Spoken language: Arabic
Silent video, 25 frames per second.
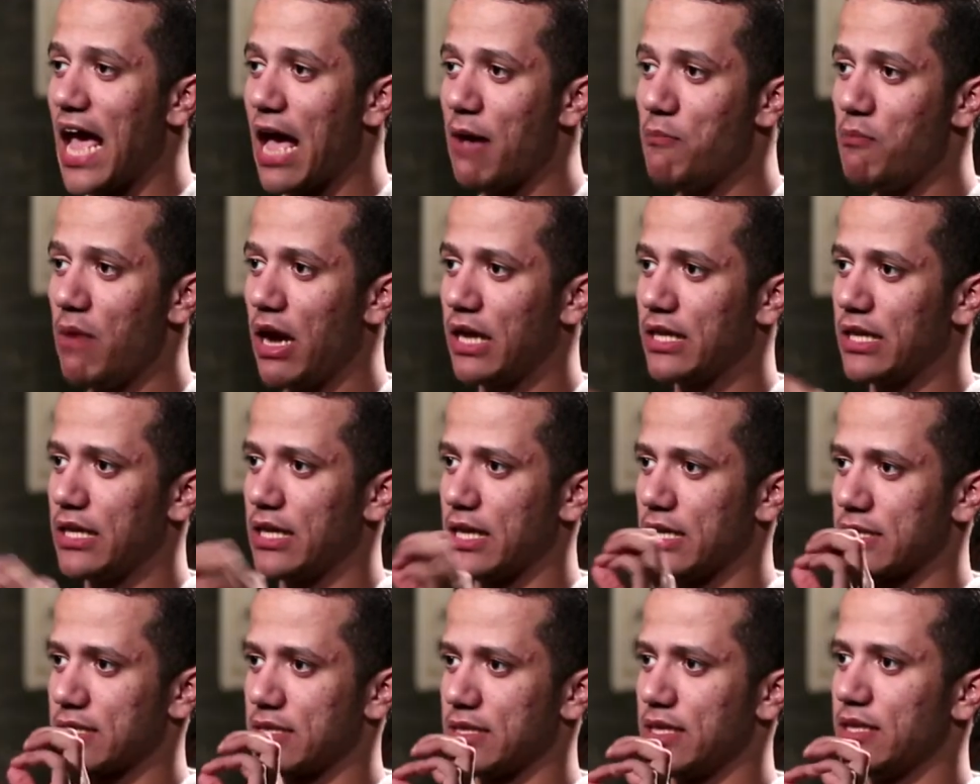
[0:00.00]
اما عن
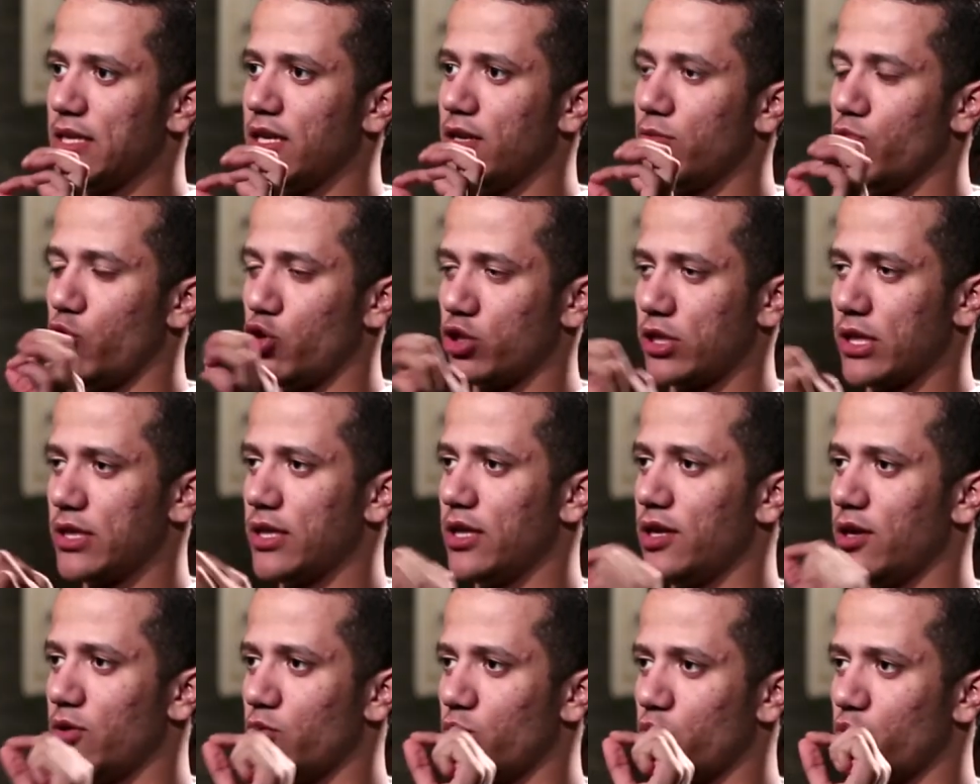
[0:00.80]
الاسنان
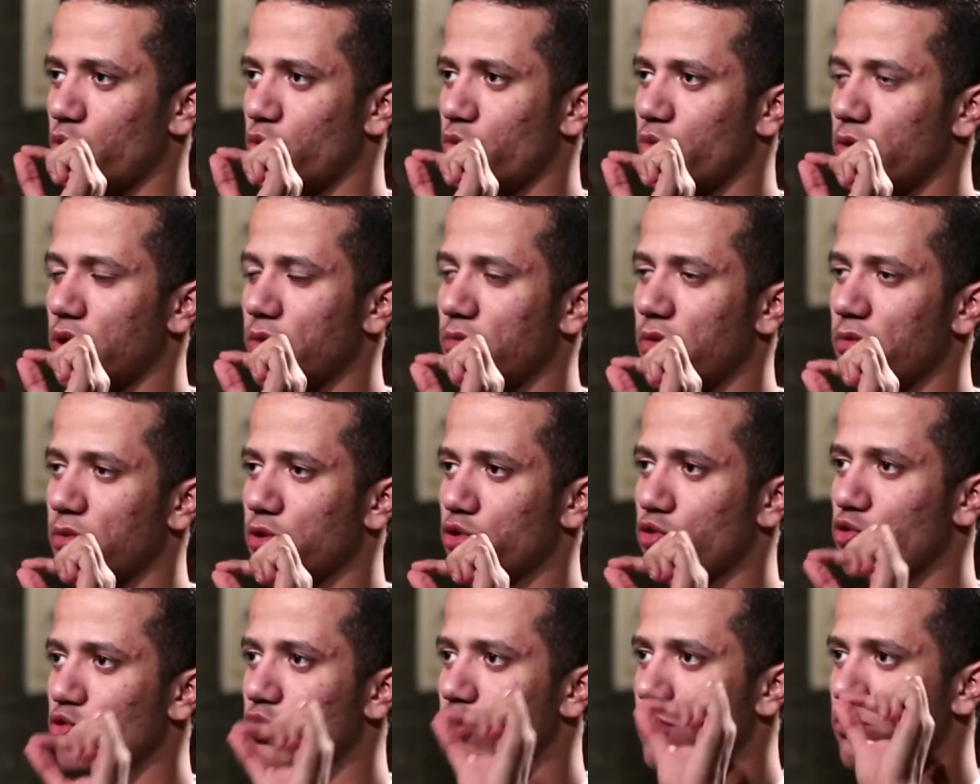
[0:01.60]
المعتدله ولما
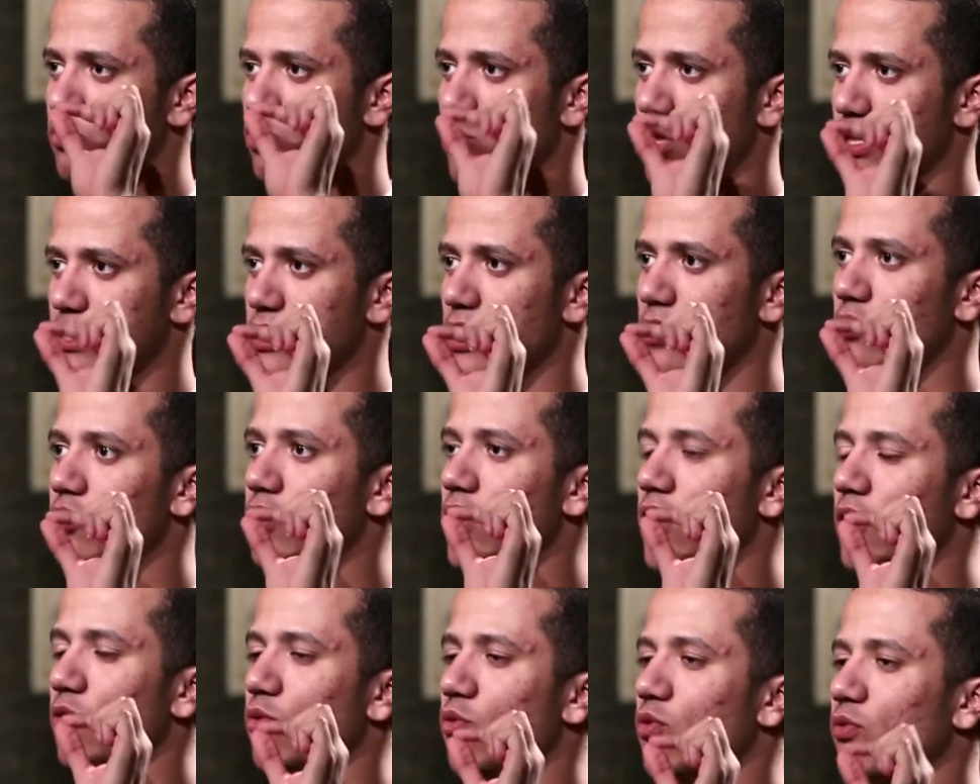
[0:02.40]
بتكون
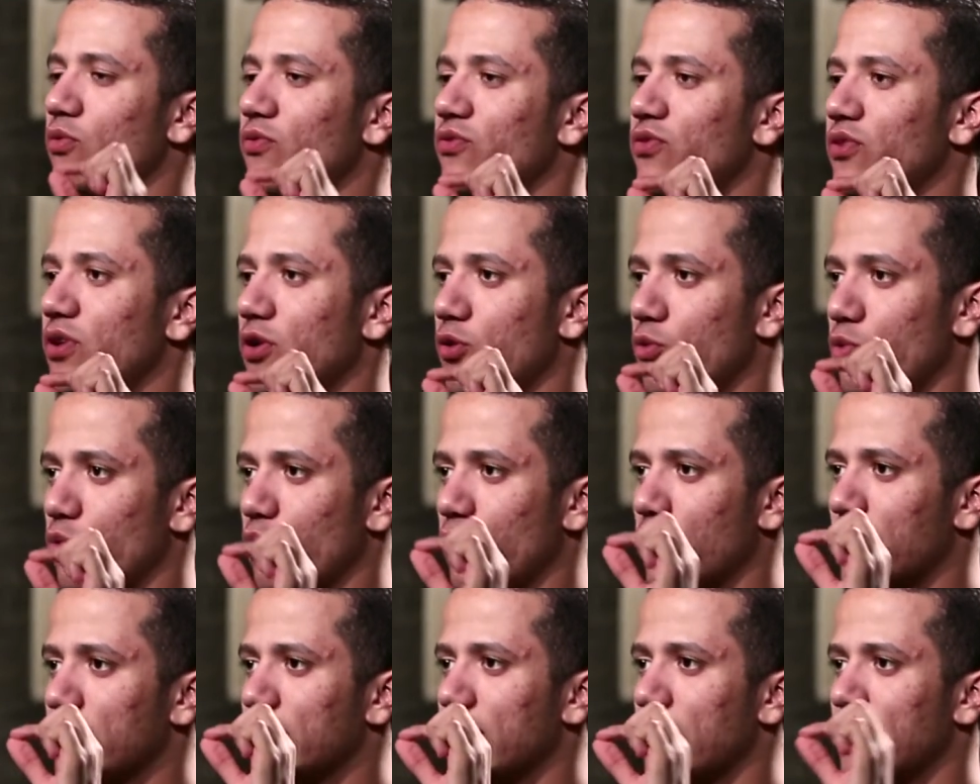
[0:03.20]
متساويه
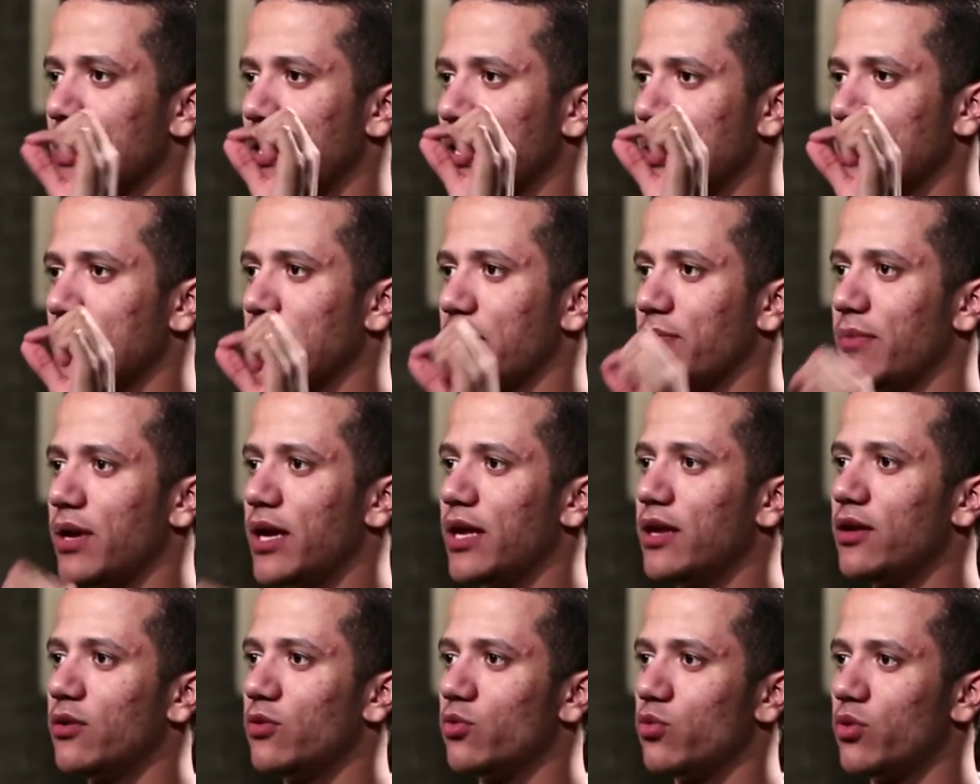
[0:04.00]
وواخده
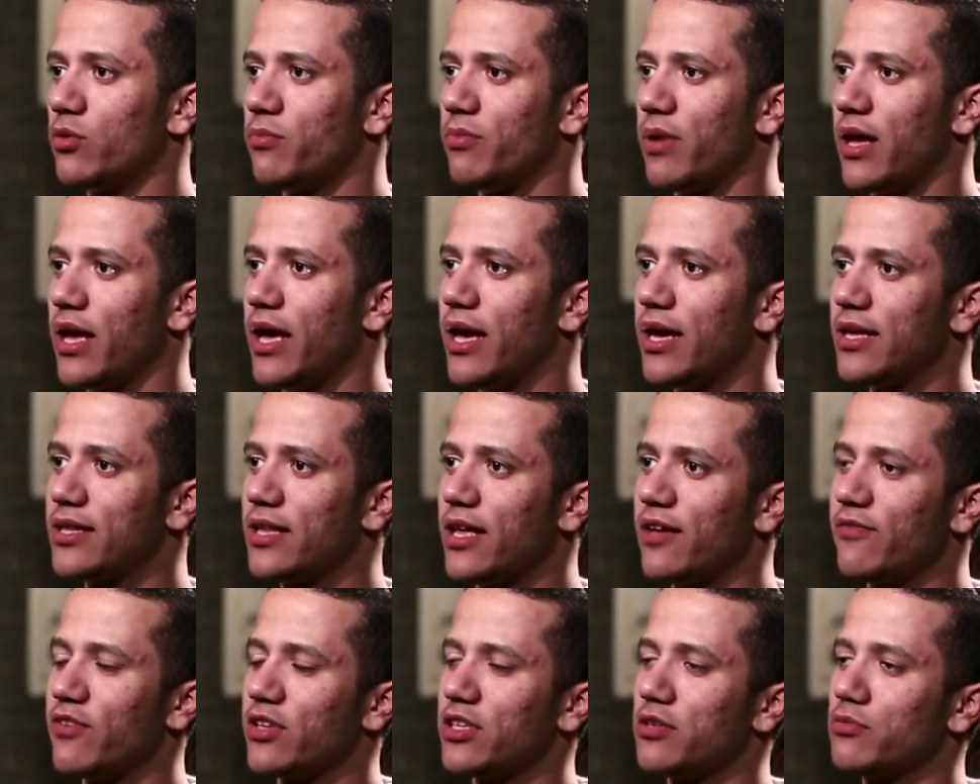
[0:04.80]
الجمال والبهاء
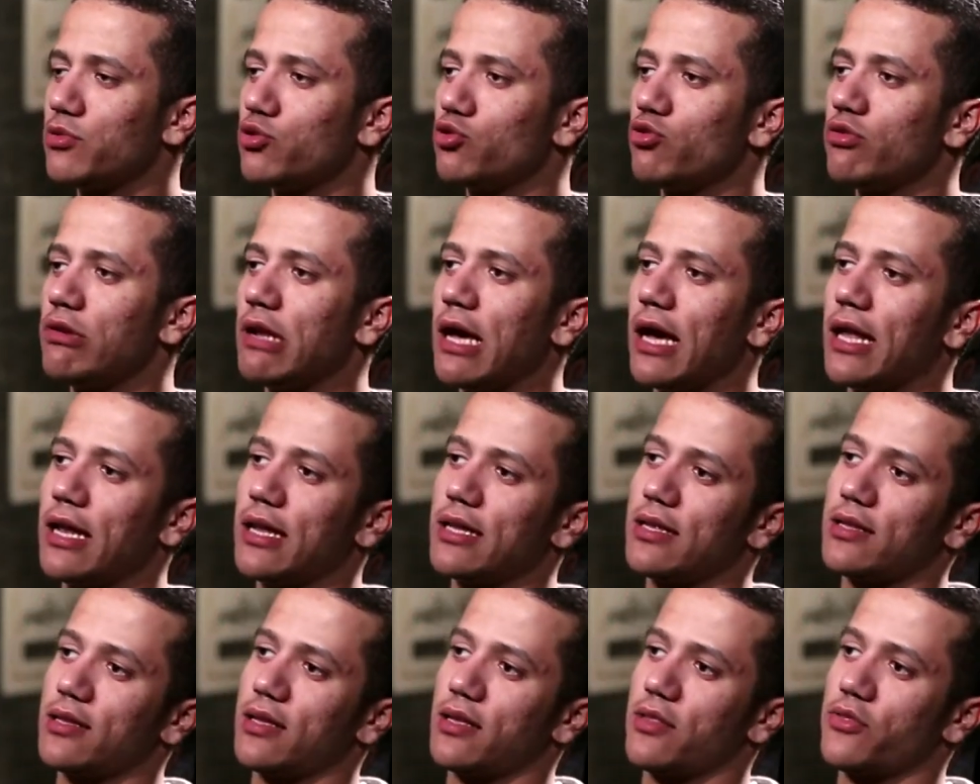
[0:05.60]
ده فدي بتدل
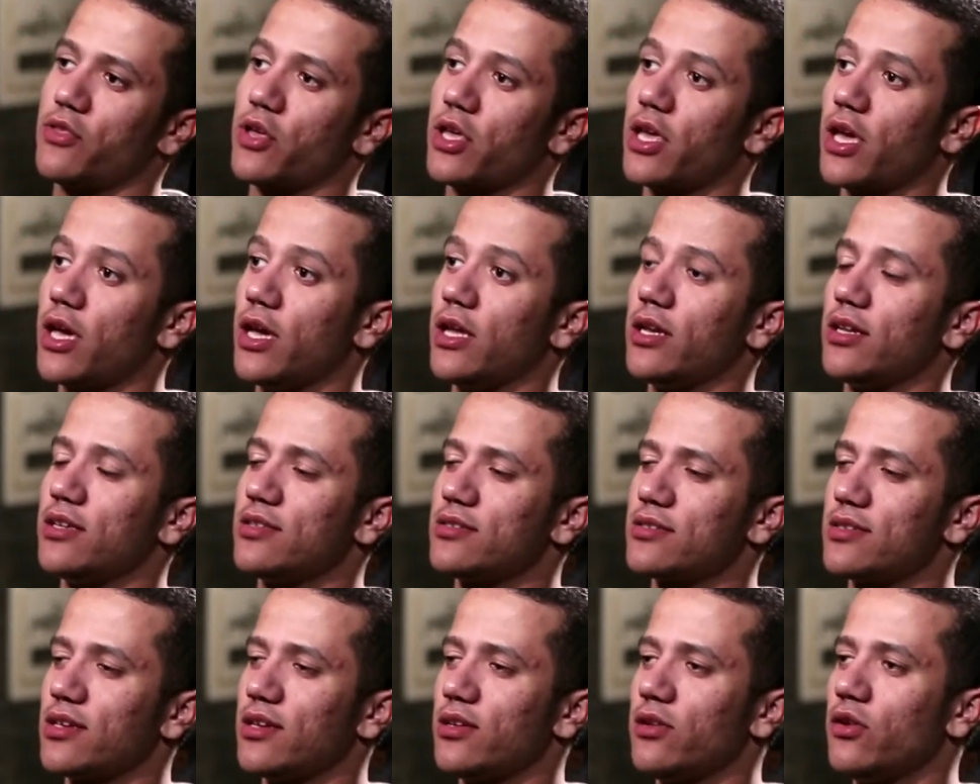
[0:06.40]
على ذكاء
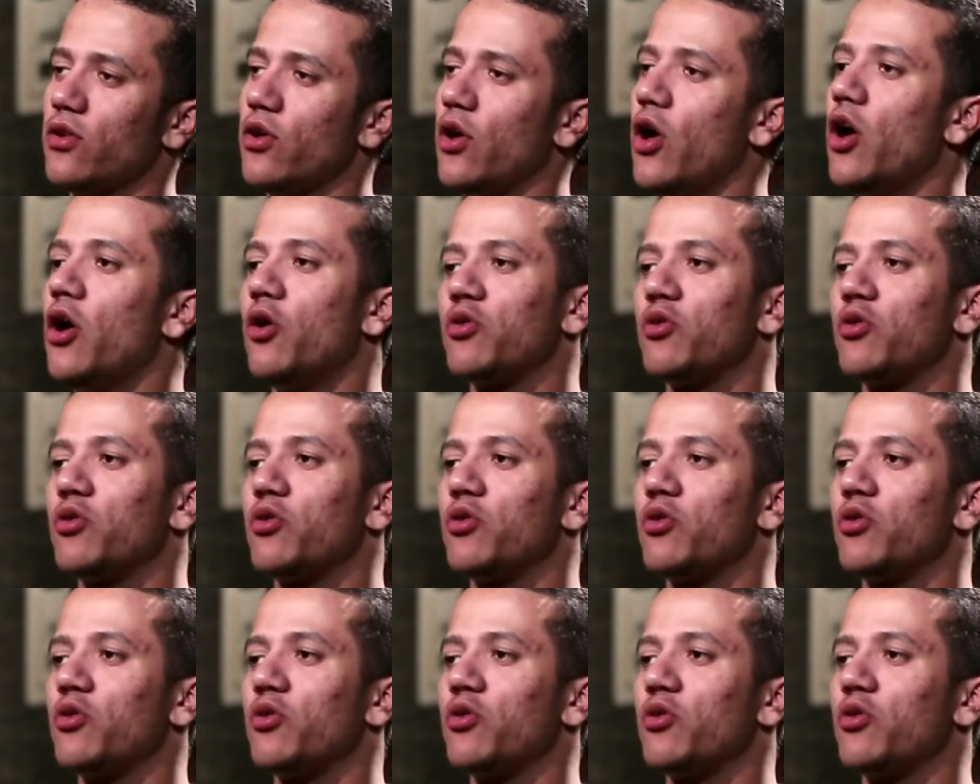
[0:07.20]
الانسان